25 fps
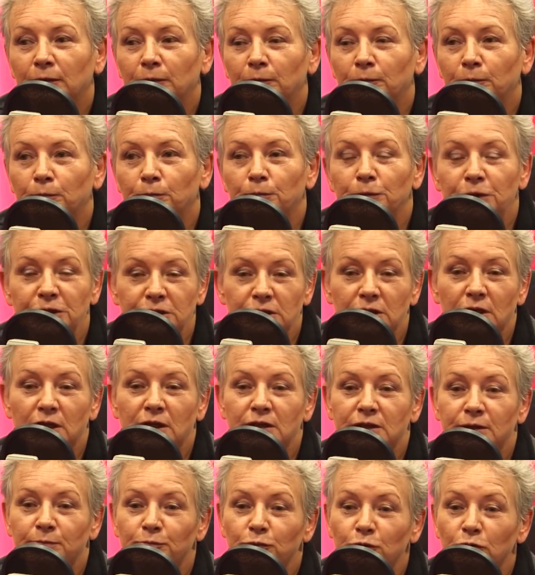myślę,
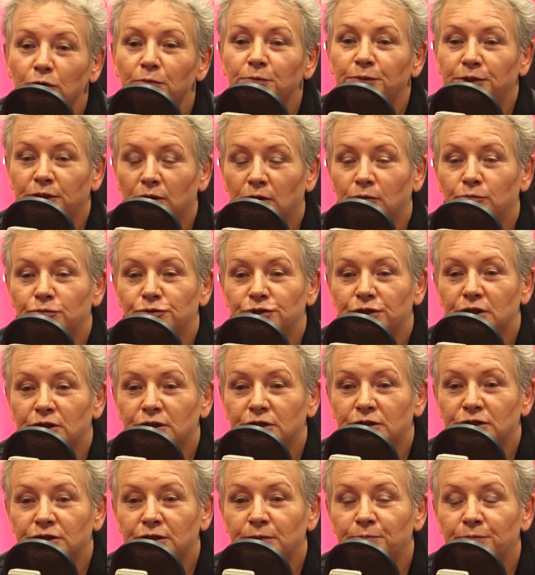że byłoby
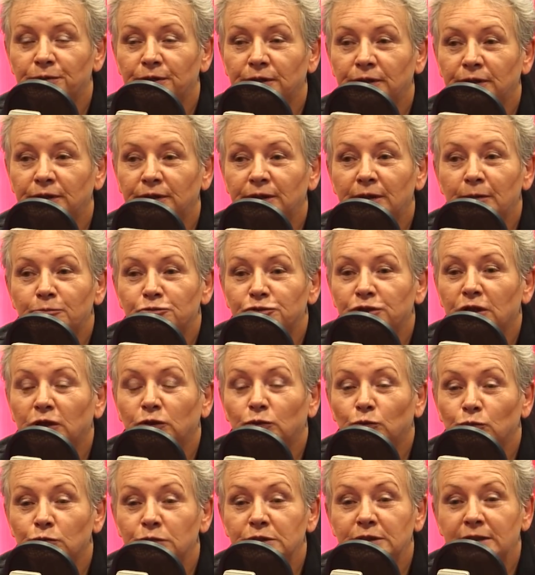dobrze, żeby na przykład
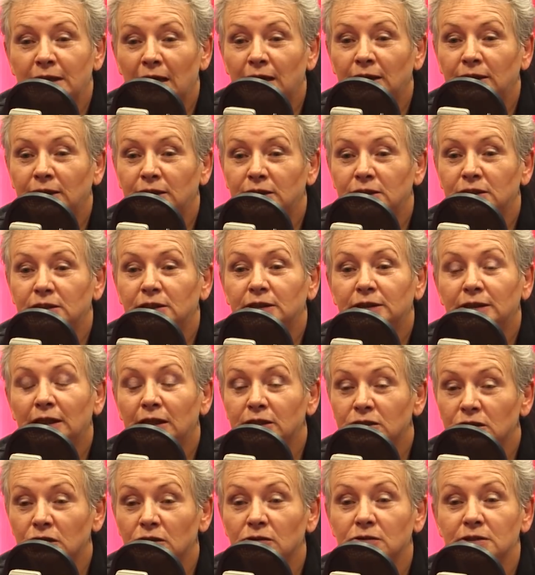ustalić,
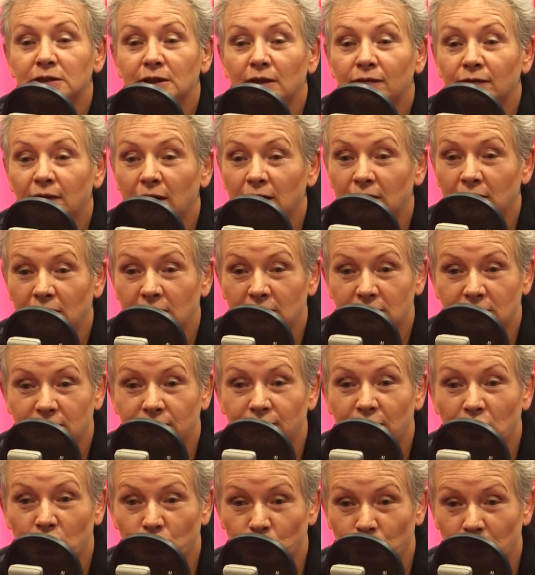dlaczego stawiany jest
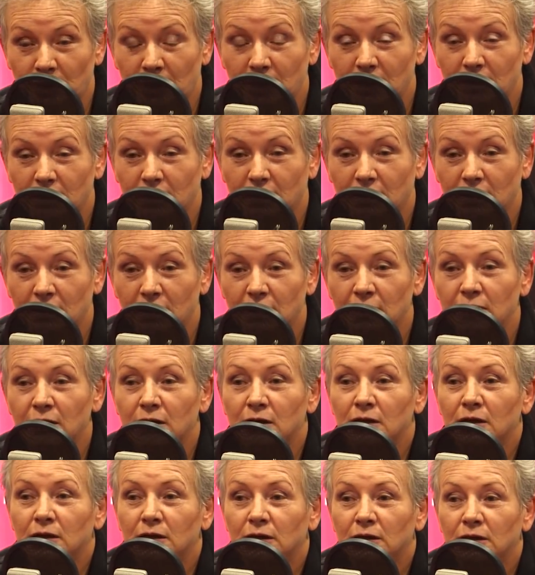warunek,
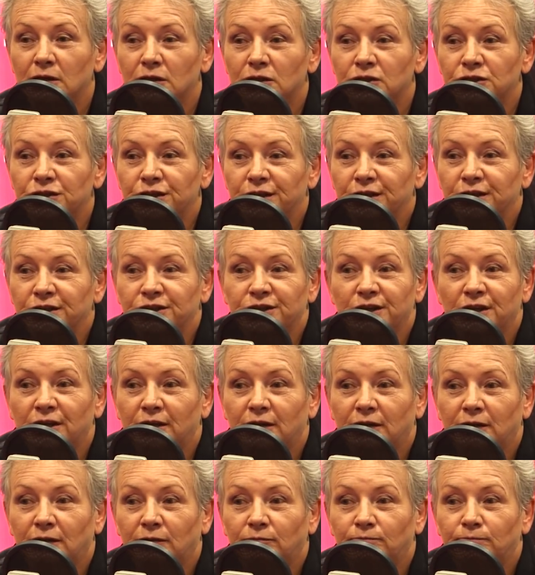że
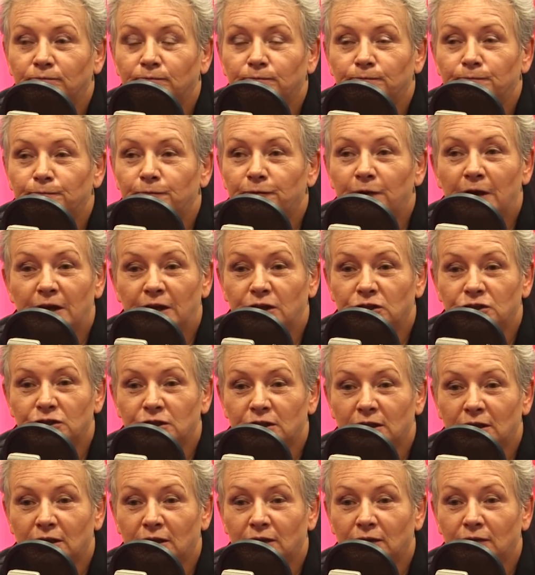jeżeli
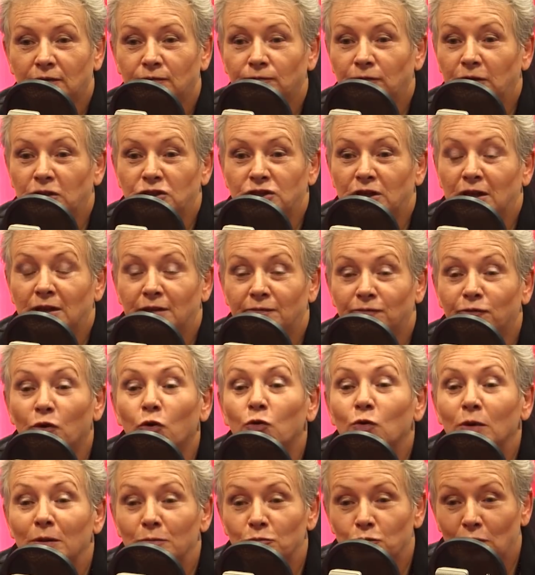wejdzie, jeżeli w
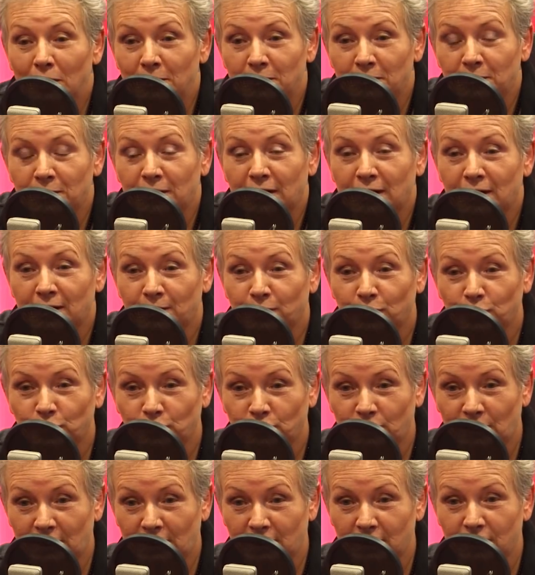ogóle byłaby brana pod
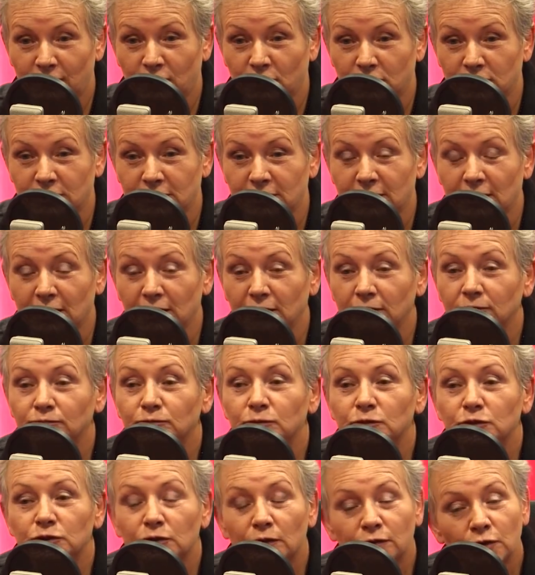uwagę wiosna,
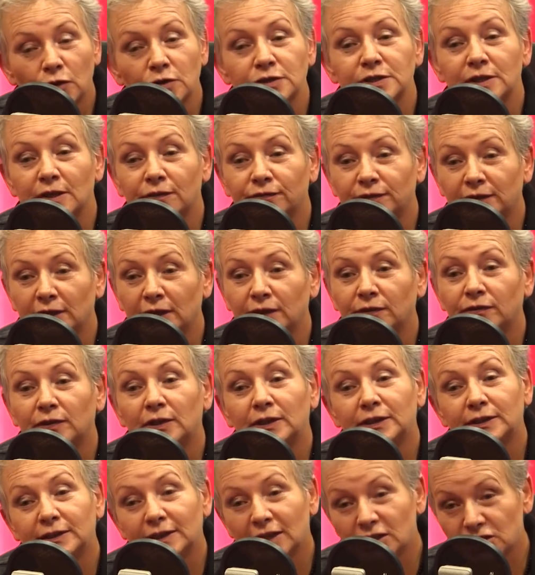co wiosna w tej
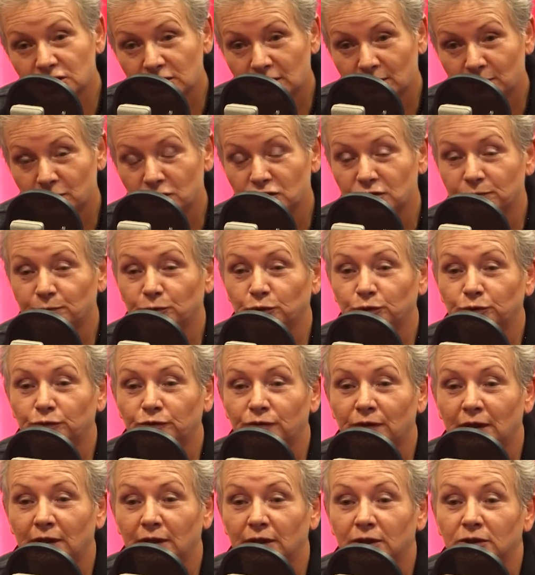chwili też nie bierze pod
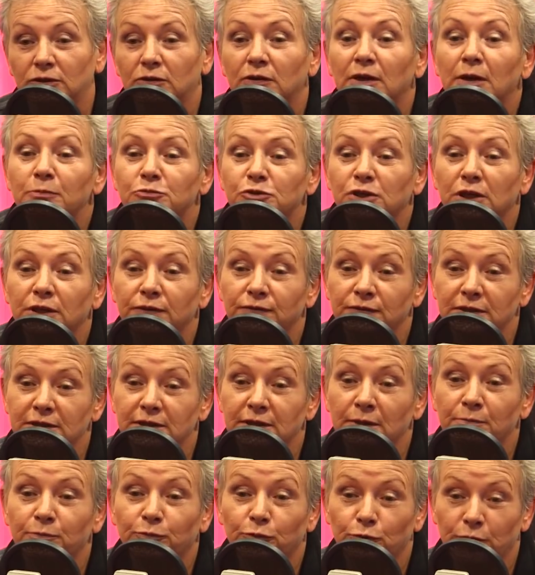uwagę, to na przykład
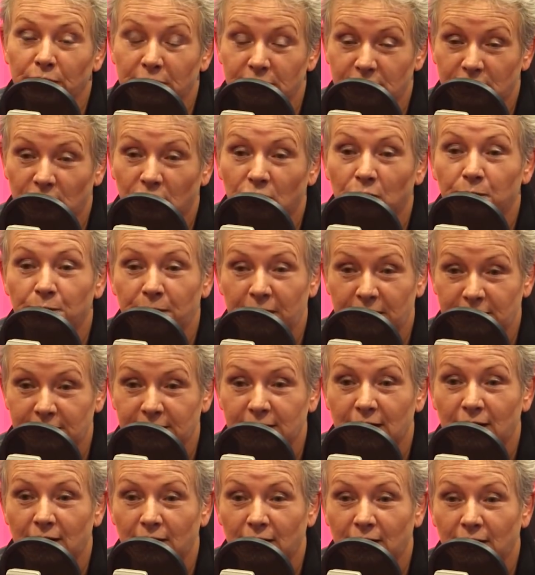występuje z tego
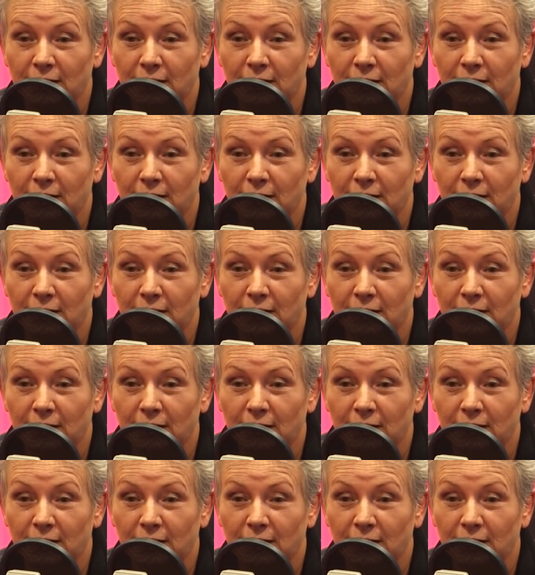PSL. No